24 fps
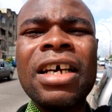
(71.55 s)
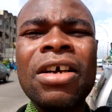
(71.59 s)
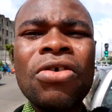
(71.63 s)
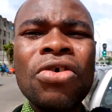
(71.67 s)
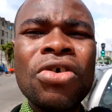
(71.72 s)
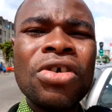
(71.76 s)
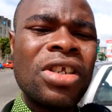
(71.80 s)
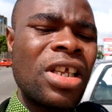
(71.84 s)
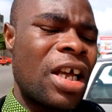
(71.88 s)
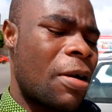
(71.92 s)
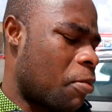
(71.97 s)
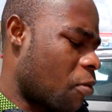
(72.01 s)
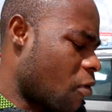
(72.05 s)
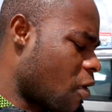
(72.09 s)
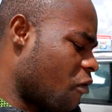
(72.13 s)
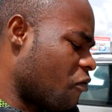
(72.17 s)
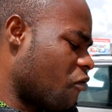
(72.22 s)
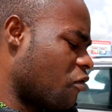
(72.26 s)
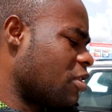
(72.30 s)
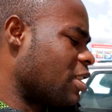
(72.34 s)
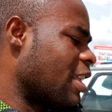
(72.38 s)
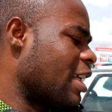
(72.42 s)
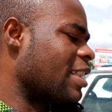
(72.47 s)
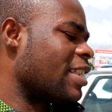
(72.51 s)
Lui seul pourra
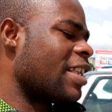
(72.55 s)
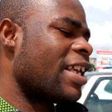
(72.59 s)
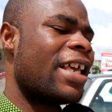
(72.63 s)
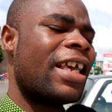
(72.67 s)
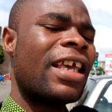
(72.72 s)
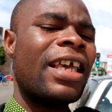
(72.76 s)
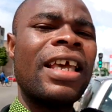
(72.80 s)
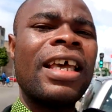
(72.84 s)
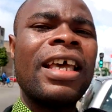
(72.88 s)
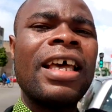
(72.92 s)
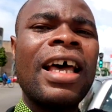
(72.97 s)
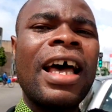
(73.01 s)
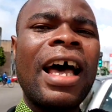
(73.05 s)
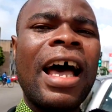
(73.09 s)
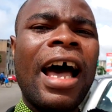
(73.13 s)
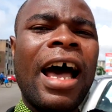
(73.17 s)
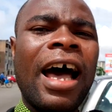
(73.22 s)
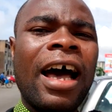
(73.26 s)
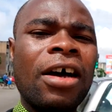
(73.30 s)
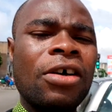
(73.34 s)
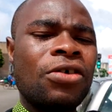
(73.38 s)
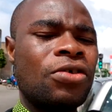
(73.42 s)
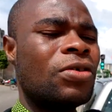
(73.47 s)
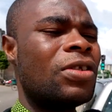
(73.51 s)
vous aider
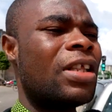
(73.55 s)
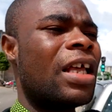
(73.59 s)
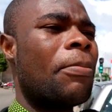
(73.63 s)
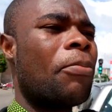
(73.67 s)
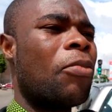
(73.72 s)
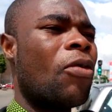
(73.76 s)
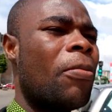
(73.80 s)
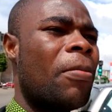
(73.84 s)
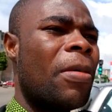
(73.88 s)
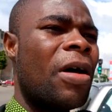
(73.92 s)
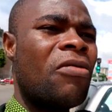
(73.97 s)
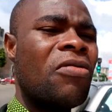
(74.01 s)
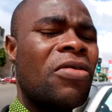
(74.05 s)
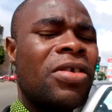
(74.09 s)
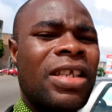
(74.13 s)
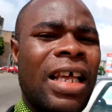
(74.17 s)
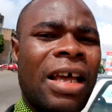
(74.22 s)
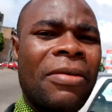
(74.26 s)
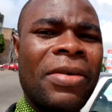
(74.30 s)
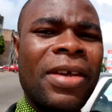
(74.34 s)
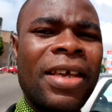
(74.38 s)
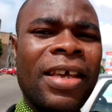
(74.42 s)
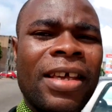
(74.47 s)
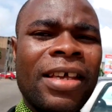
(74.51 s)
à résoudre des problèmes. Vous
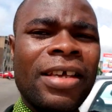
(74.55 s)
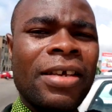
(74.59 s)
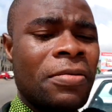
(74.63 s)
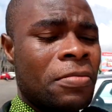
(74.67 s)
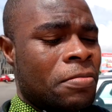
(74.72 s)
savez,